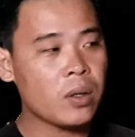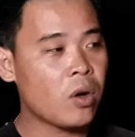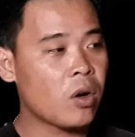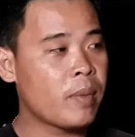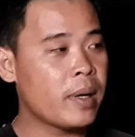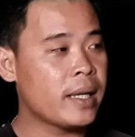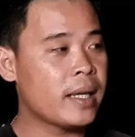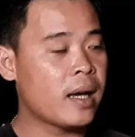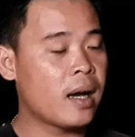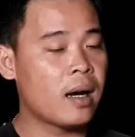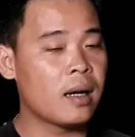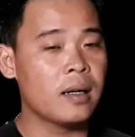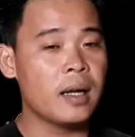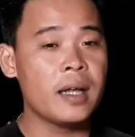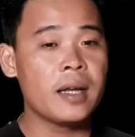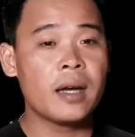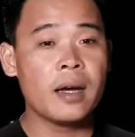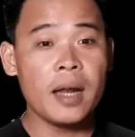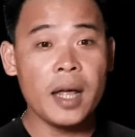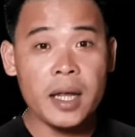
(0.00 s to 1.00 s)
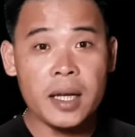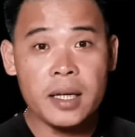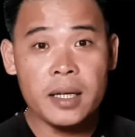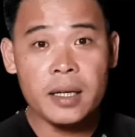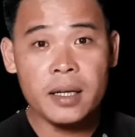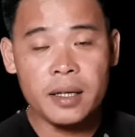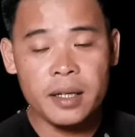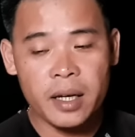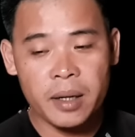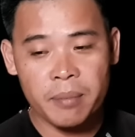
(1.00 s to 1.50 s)
thôi bây giờ đi thì đi
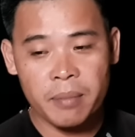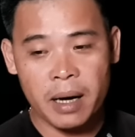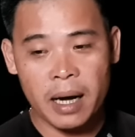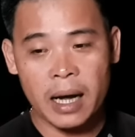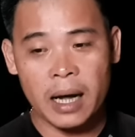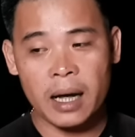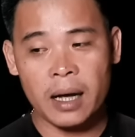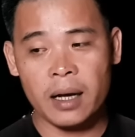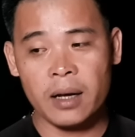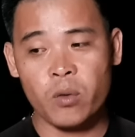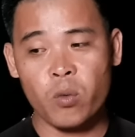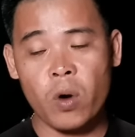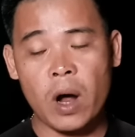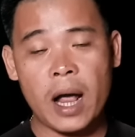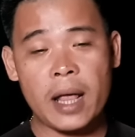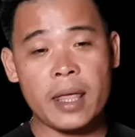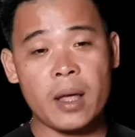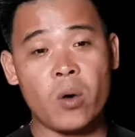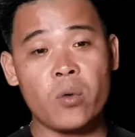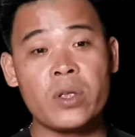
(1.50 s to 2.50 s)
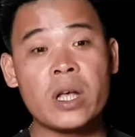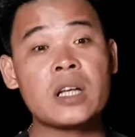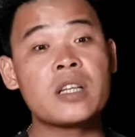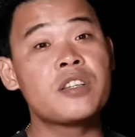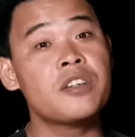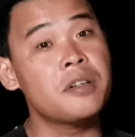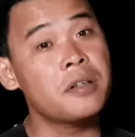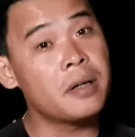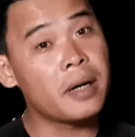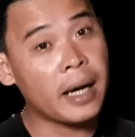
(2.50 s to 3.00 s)
nhưng mà qua nhậu giấc
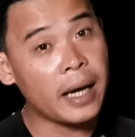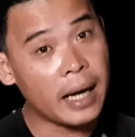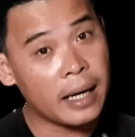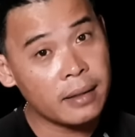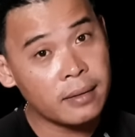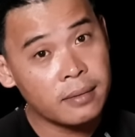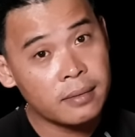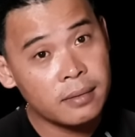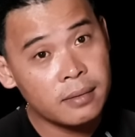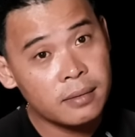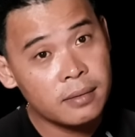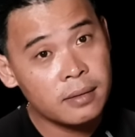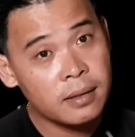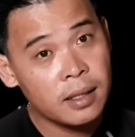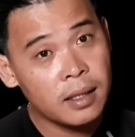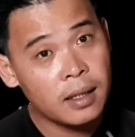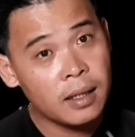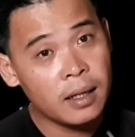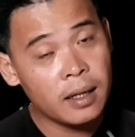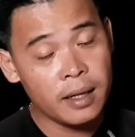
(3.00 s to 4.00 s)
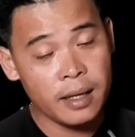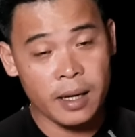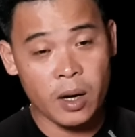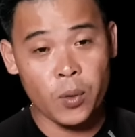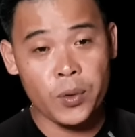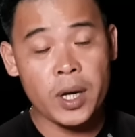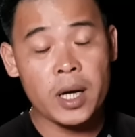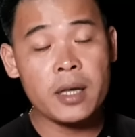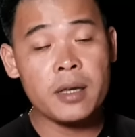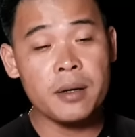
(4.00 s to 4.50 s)
trưa nghe anh
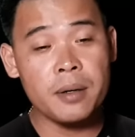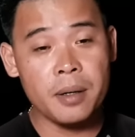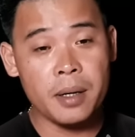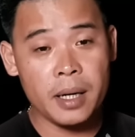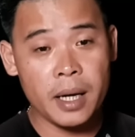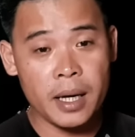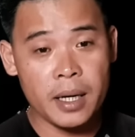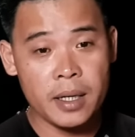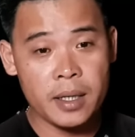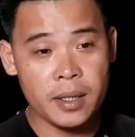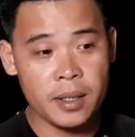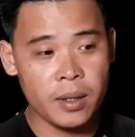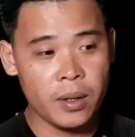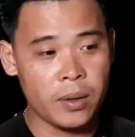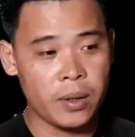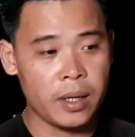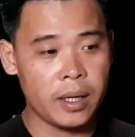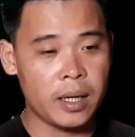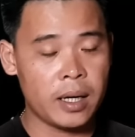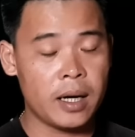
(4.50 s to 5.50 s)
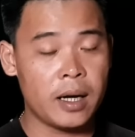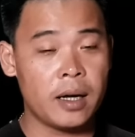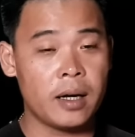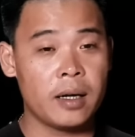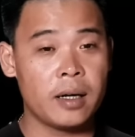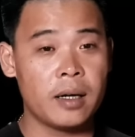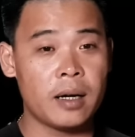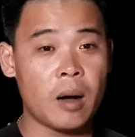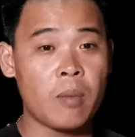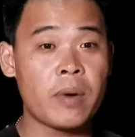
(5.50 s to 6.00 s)
nhậu giấc trưa đi rồi
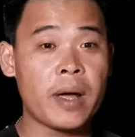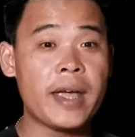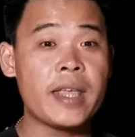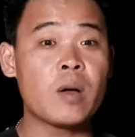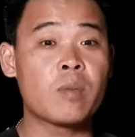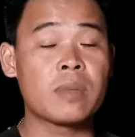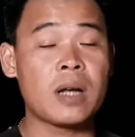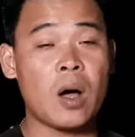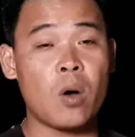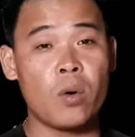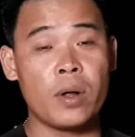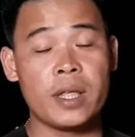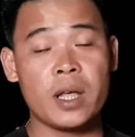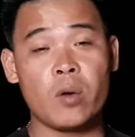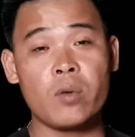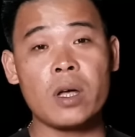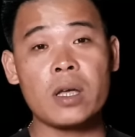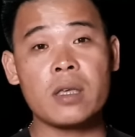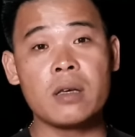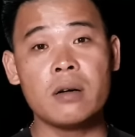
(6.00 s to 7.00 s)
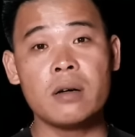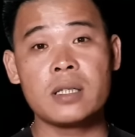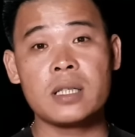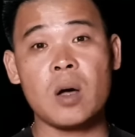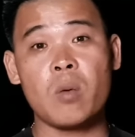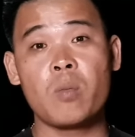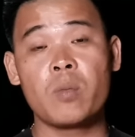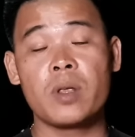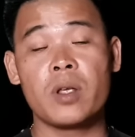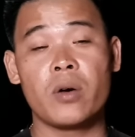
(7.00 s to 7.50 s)
ờ, ông nghĩ trong đầu là nhậu giấc trưa
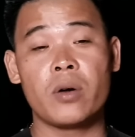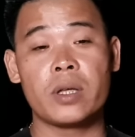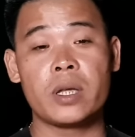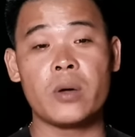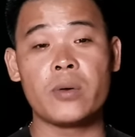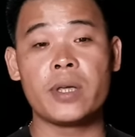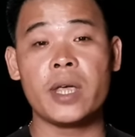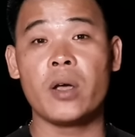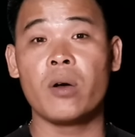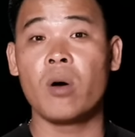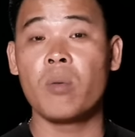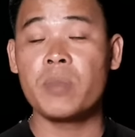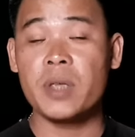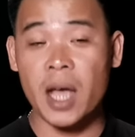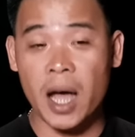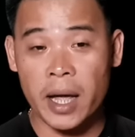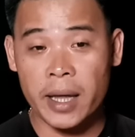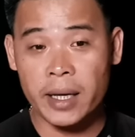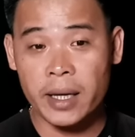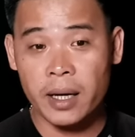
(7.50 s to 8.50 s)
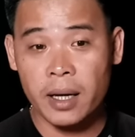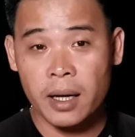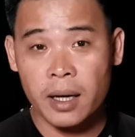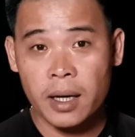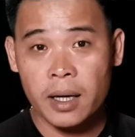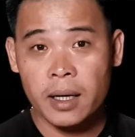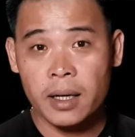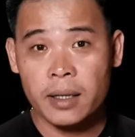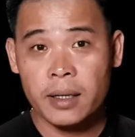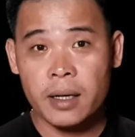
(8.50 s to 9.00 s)
xong rồi chiều chiều ông về
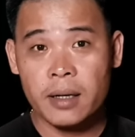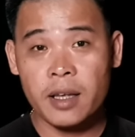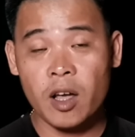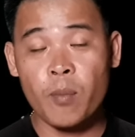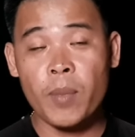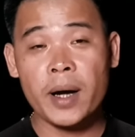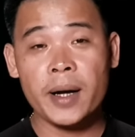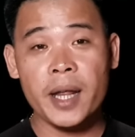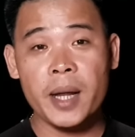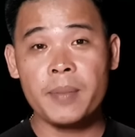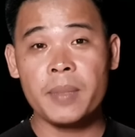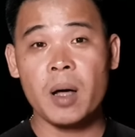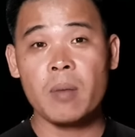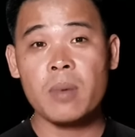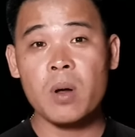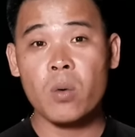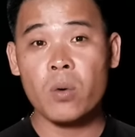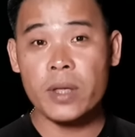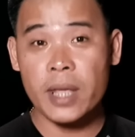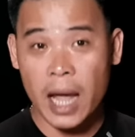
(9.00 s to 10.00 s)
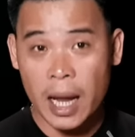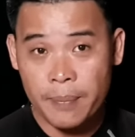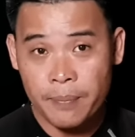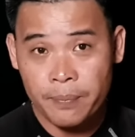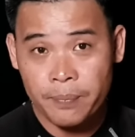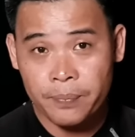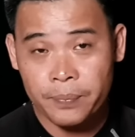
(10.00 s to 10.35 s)
chứ nhậu ban đêm là ông đâu có dám